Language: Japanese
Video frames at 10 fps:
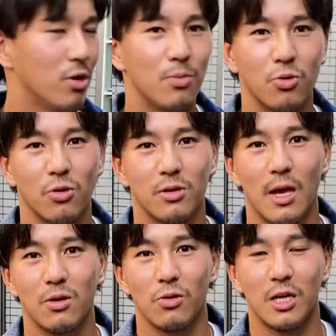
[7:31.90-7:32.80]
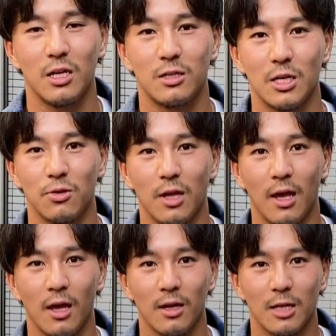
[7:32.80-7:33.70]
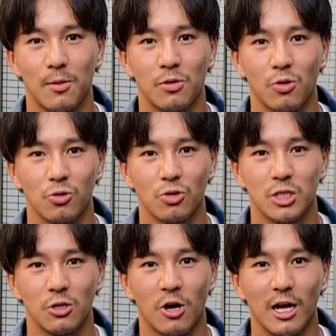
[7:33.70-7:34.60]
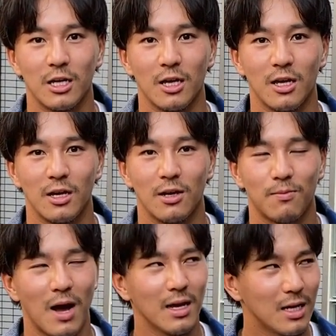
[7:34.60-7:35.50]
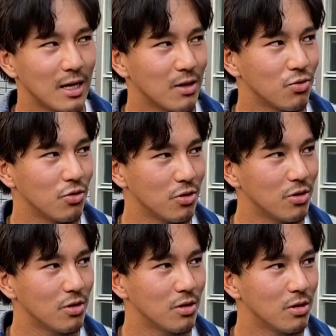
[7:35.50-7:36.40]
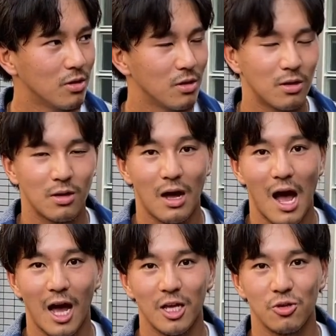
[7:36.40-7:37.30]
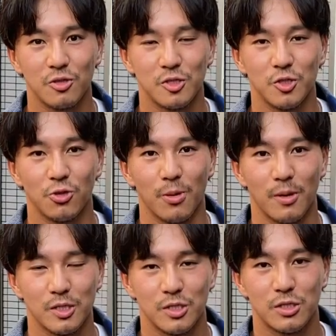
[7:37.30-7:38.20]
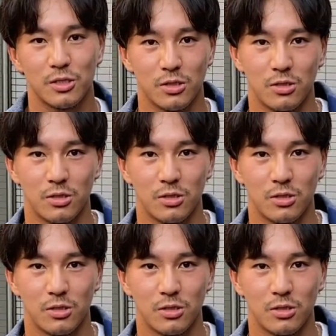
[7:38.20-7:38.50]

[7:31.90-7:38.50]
これ僕結構気に入ったので、多分今年の秋、まあ、秋冬愛用すると思います。